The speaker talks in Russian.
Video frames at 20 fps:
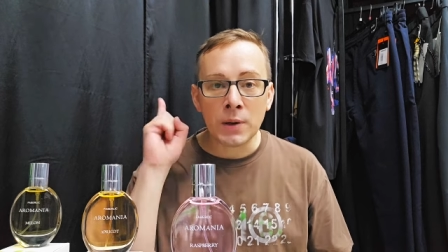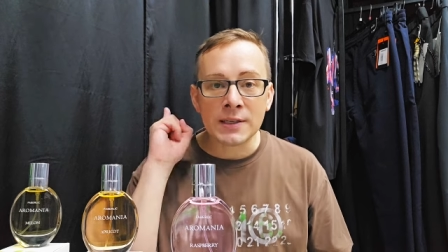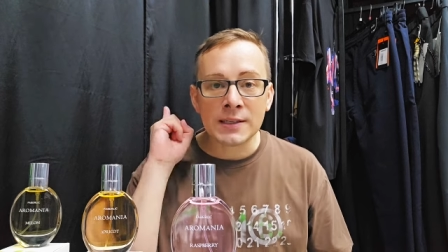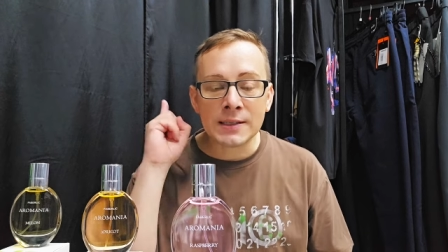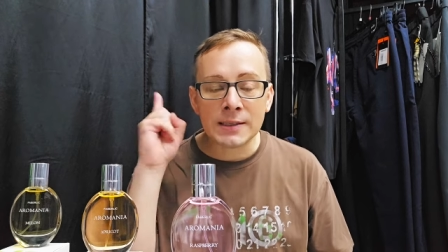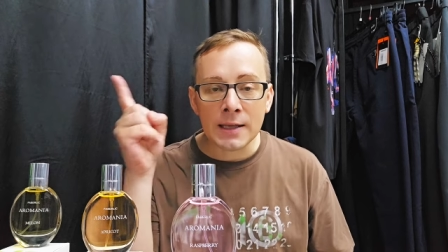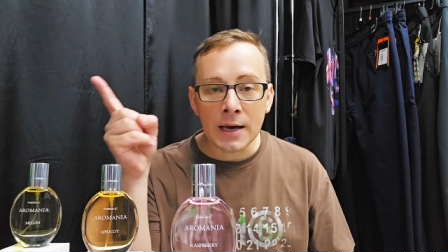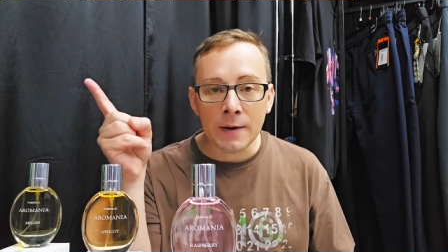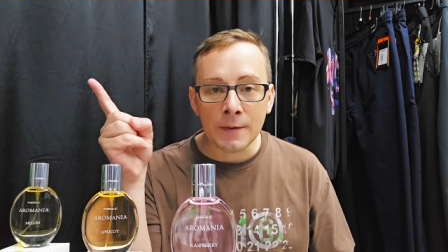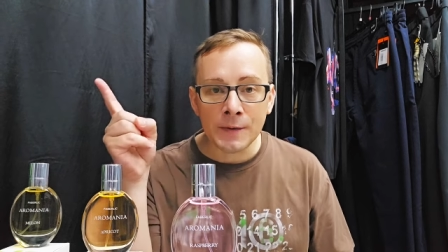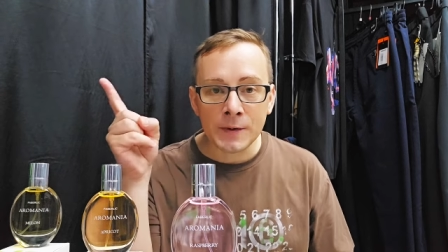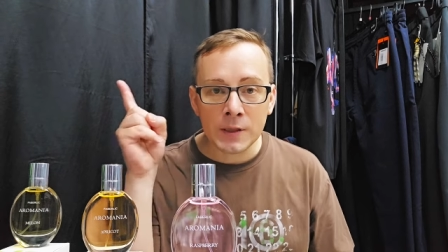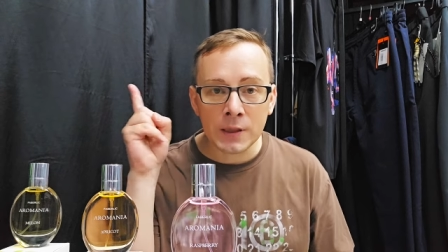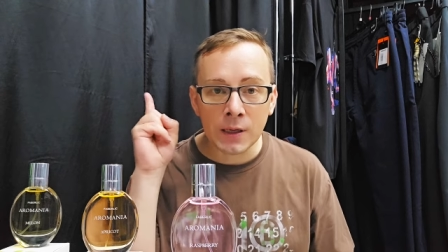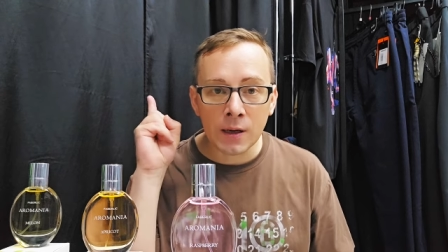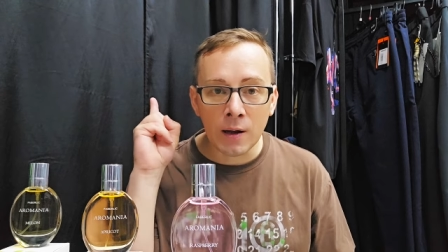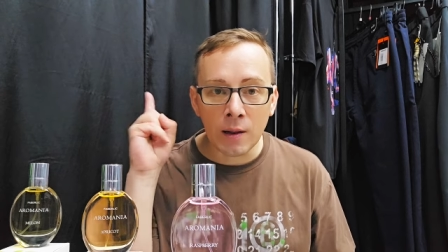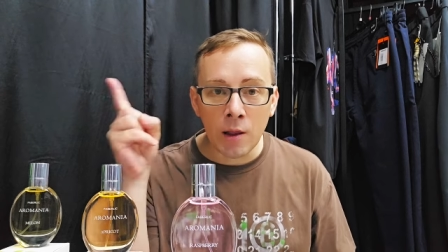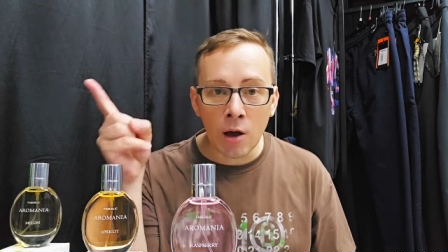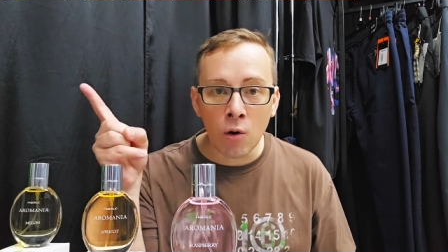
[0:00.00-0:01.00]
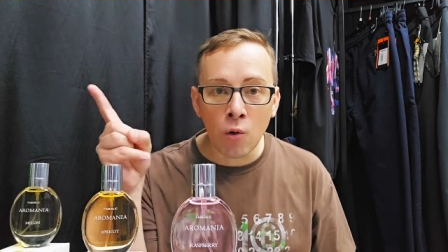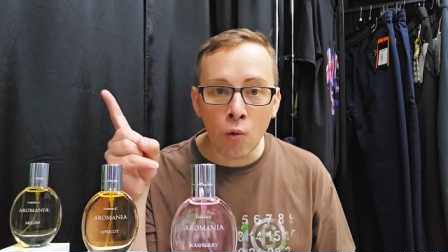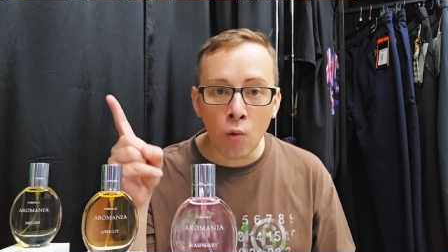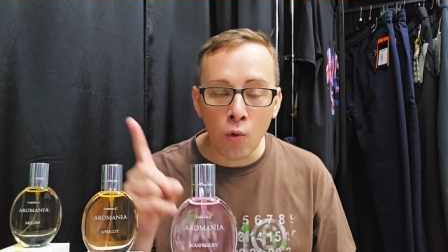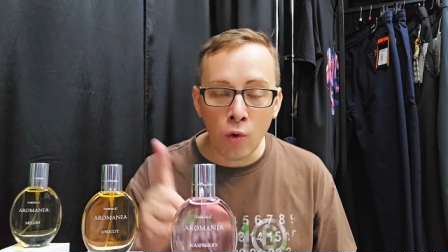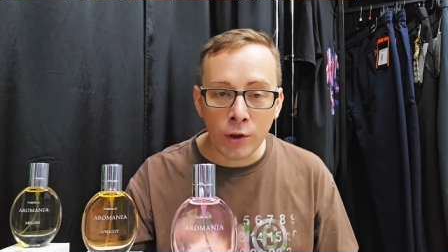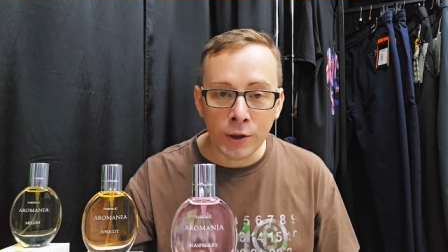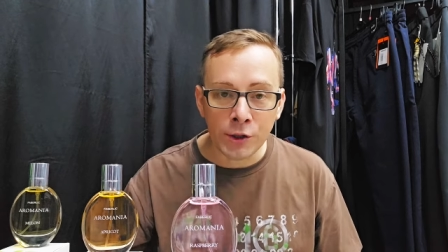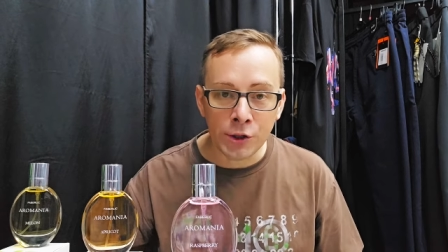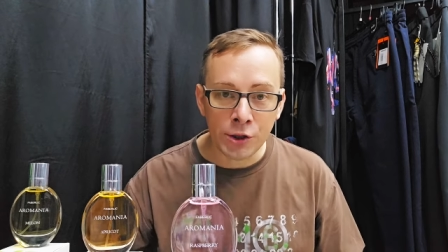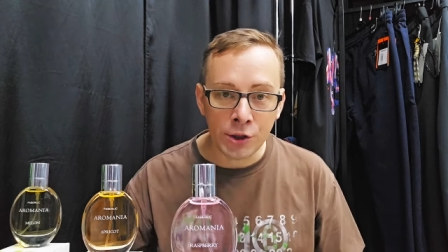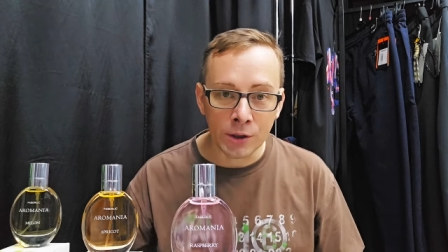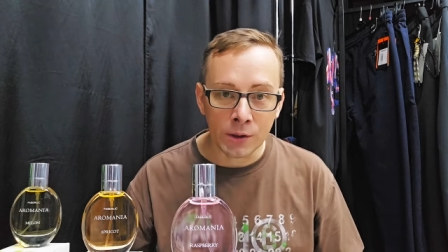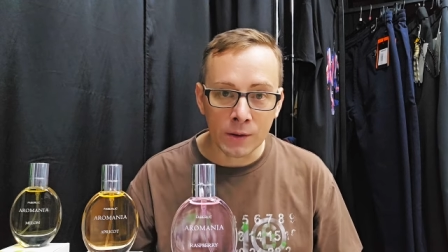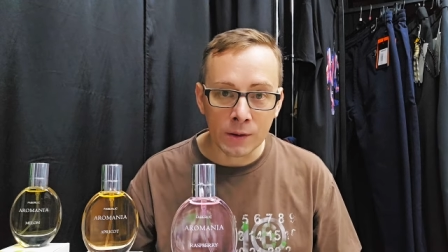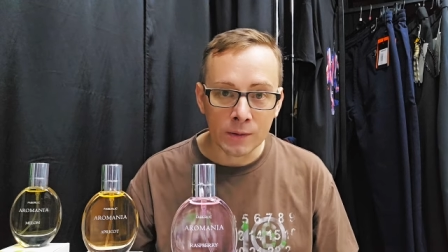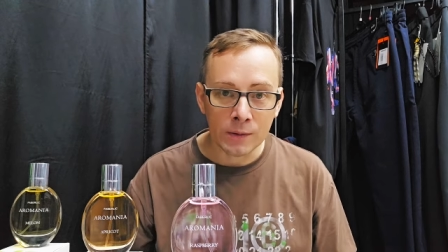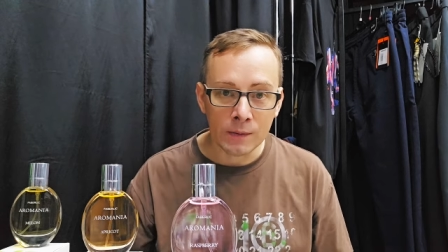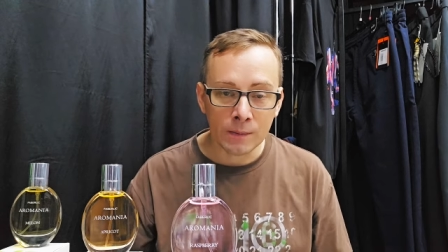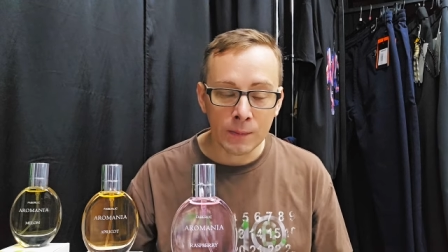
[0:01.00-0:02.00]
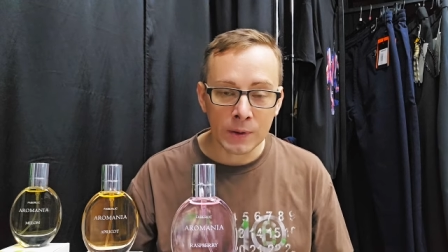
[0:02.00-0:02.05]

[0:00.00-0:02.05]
поставьте колокольчик,